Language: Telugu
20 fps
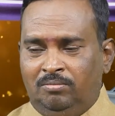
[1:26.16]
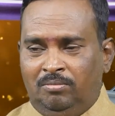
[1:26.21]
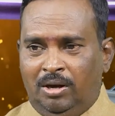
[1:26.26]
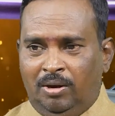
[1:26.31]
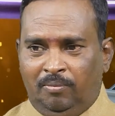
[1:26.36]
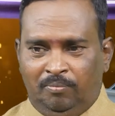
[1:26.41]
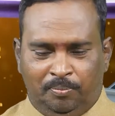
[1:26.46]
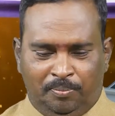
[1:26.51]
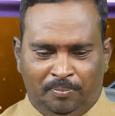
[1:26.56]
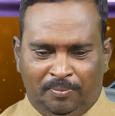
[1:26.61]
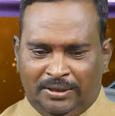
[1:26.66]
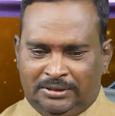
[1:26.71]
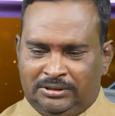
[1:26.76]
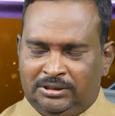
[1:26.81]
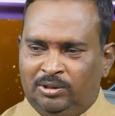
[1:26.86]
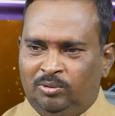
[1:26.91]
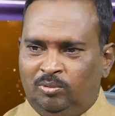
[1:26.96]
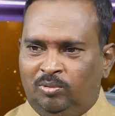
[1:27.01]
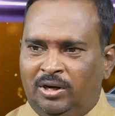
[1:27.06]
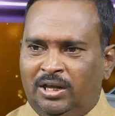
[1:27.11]
మనం
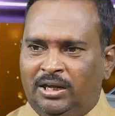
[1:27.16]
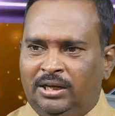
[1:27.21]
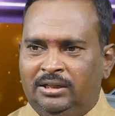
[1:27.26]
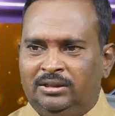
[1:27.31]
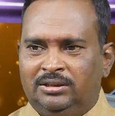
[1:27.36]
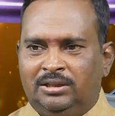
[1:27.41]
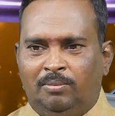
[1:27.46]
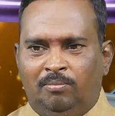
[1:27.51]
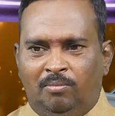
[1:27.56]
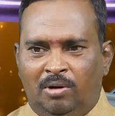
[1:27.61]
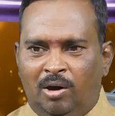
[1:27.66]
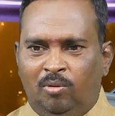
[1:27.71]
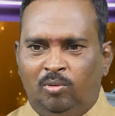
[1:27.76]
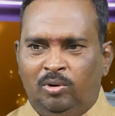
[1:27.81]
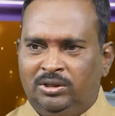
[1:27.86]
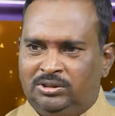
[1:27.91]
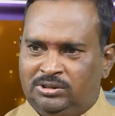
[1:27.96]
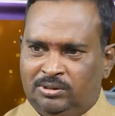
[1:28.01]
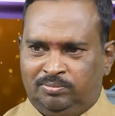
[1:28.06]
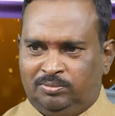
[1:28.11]
ప్రతిది కూడా ఎంత
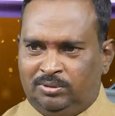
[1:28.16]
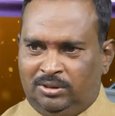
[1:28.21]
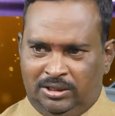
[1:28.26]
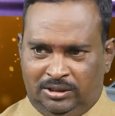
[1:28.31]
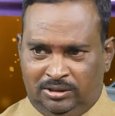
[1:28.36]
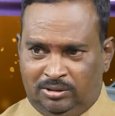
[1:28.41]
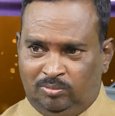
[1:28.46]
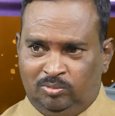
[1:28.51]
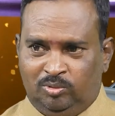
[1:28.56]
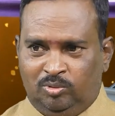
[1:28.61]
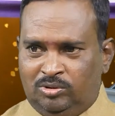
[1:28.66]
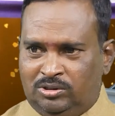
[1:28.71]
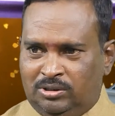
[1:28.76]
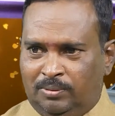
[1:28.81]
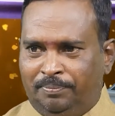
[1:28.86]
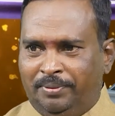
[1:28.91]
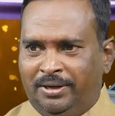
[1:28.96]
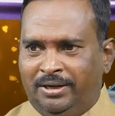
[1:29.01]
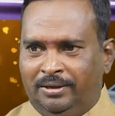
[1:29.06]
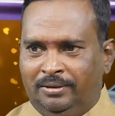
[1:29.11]
మామూలు చెప్తున్నా ఇంతకుముందు కూడా
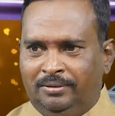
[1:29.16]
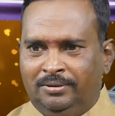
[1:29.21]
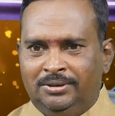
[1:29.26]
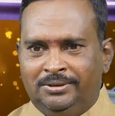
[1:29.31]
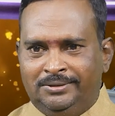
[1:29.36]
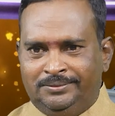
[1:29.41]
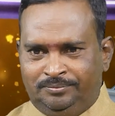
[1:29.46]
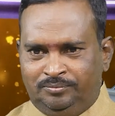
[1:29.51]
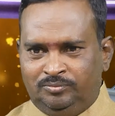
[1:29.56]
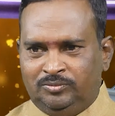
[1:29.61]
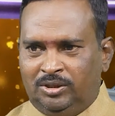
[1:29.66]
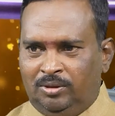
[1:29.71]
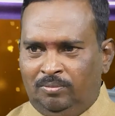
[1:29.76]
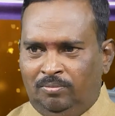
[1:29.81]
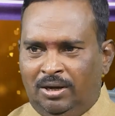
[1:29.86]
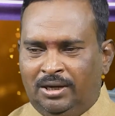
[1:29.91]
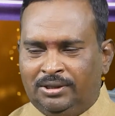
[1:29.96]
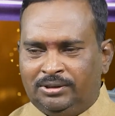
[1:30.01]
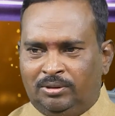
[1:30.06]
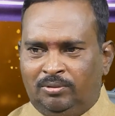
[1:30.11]
చెప్పాను నేను ఆ
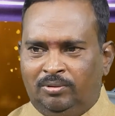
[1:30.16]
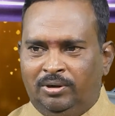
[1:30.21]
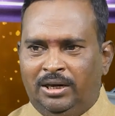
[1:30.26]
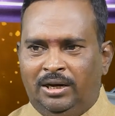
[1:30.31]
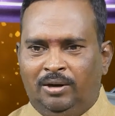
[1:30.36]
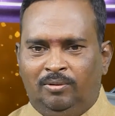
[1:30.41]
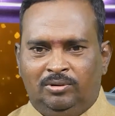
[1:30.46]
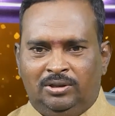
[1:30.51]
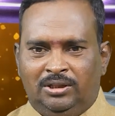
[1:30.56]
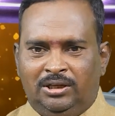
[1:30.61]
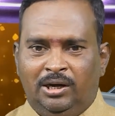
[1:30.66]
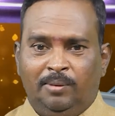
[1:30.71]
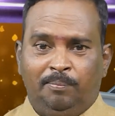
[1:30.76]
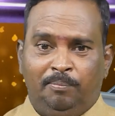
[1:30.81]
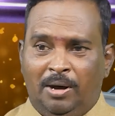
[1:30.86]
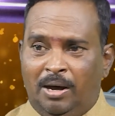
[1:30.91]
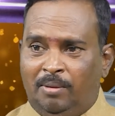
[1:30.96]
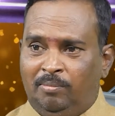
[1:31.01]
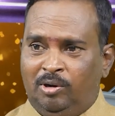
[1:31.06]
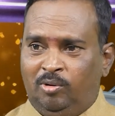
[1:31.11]
భాష కూడా ఎలా ఉంటుందంటే
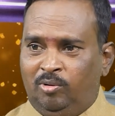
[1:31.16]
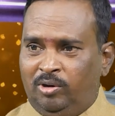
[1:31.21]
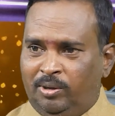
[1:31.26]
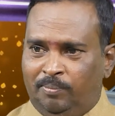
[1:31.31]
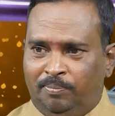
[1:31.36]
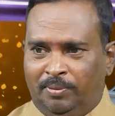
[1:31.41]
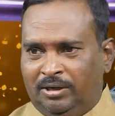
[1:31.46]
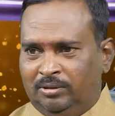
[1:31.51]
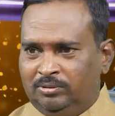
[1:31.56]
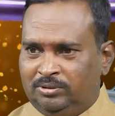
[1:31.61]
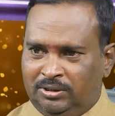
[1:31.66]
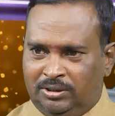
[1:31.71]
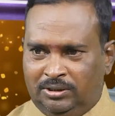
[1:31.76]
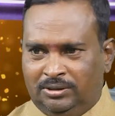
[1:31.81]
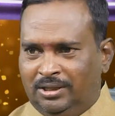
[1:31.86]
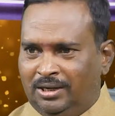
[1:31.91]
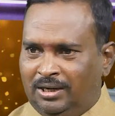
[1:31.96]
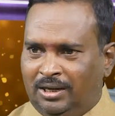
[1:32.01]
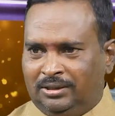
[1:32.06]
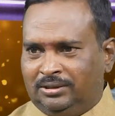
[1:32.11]
పామనుడికి పండితుడికి
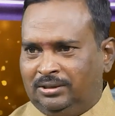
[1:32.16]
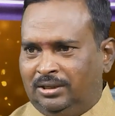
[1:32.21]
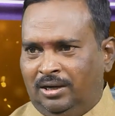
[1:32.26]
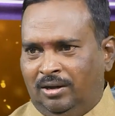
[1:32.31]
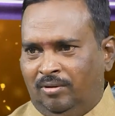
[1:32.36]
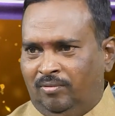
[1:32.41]
ఇద్దరికి అర్థం